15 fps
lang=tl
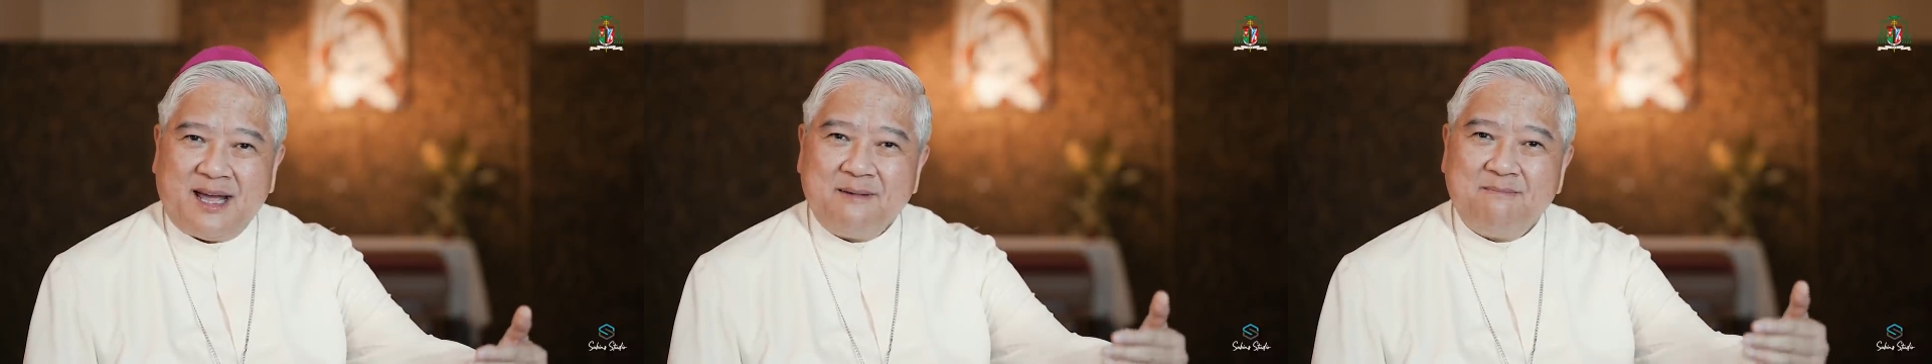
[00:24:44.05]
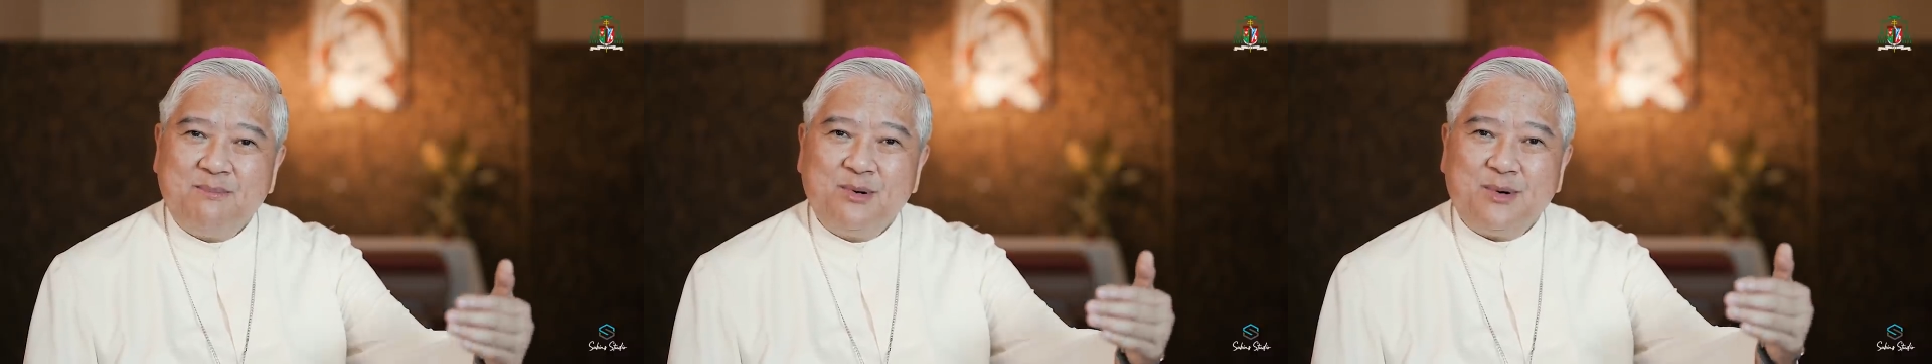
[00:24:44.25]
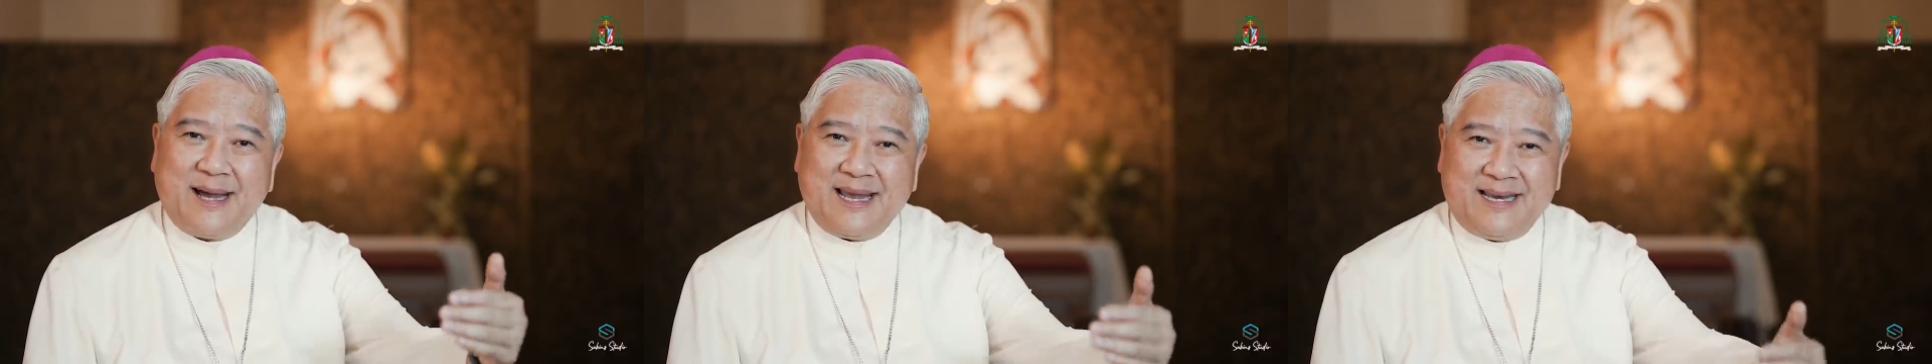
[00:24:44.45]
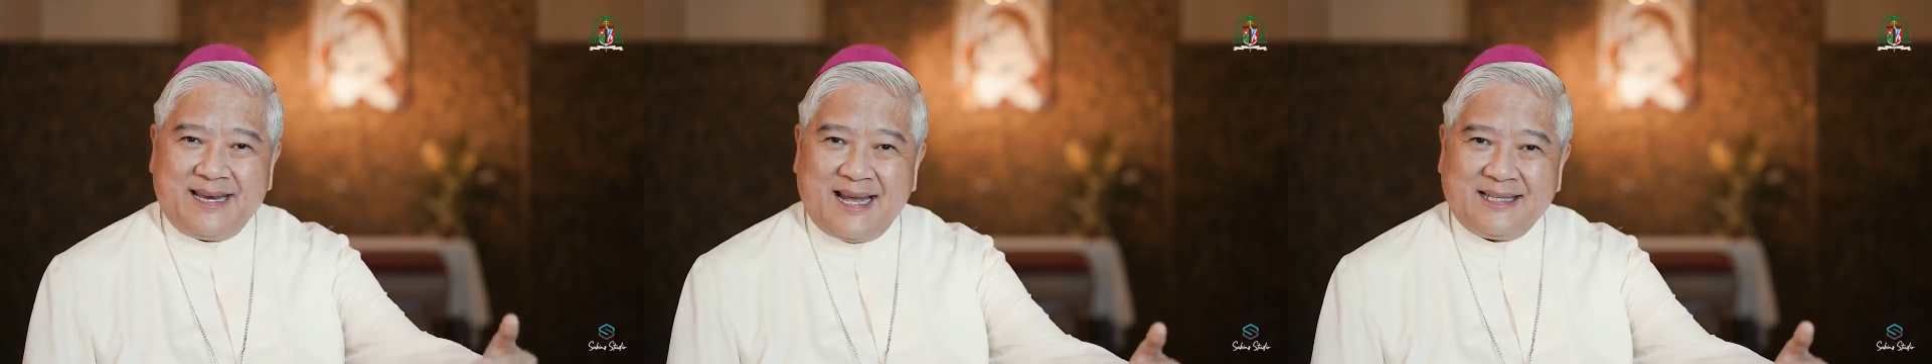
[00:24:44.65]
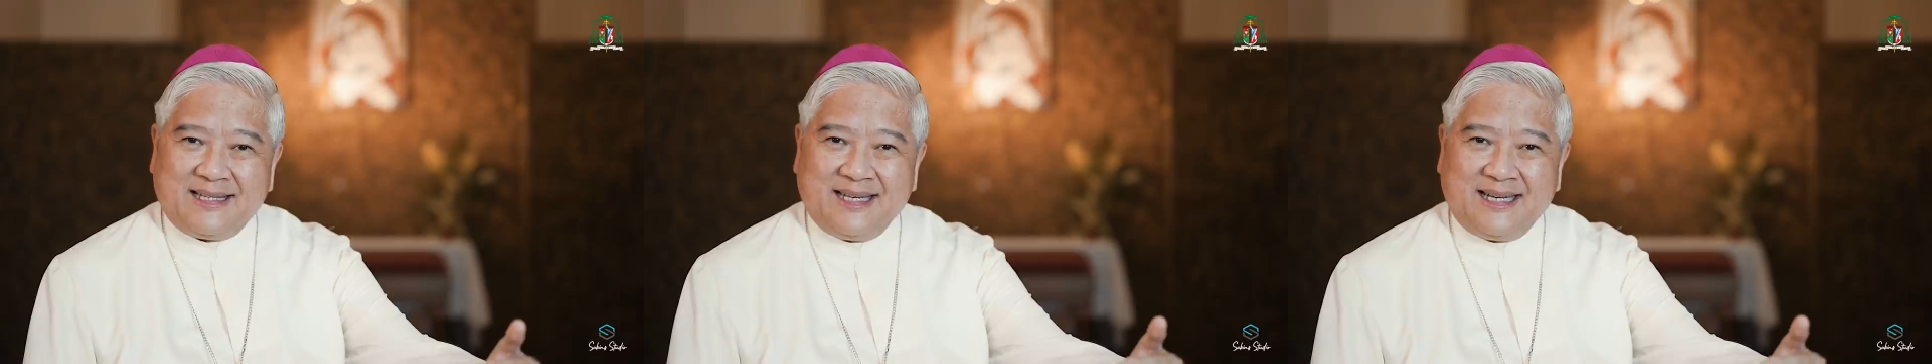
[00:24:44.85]
ay buhay
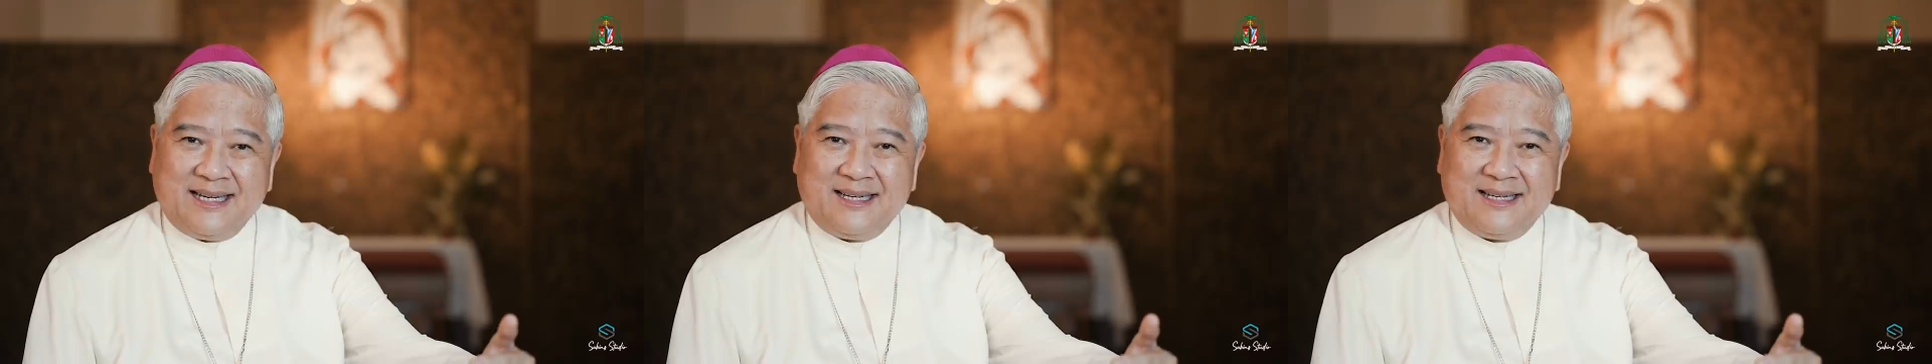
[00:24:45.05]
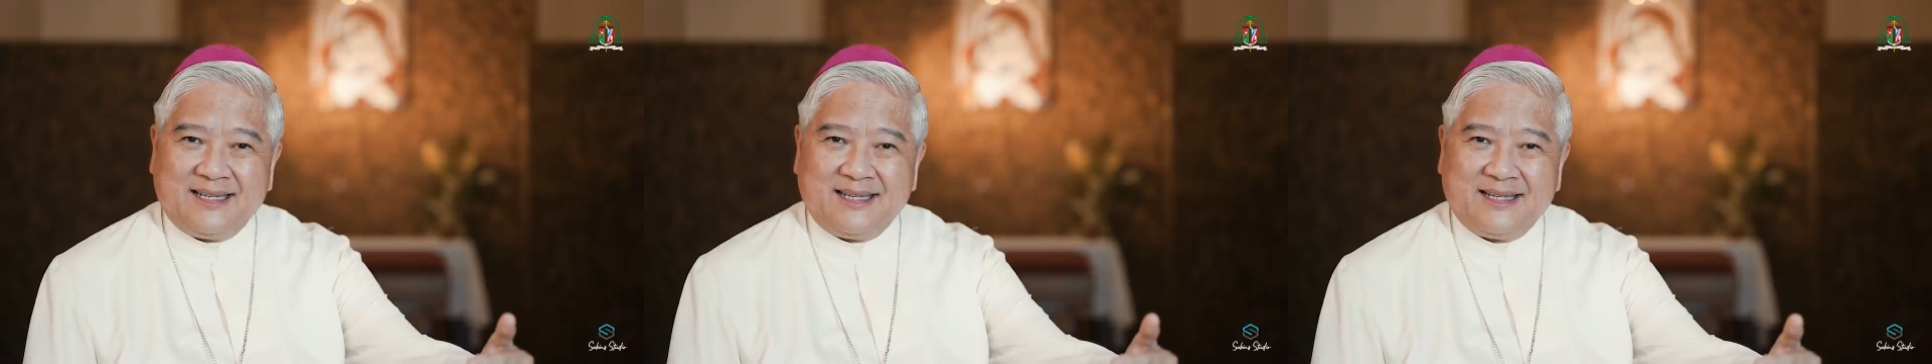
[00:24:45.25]
natin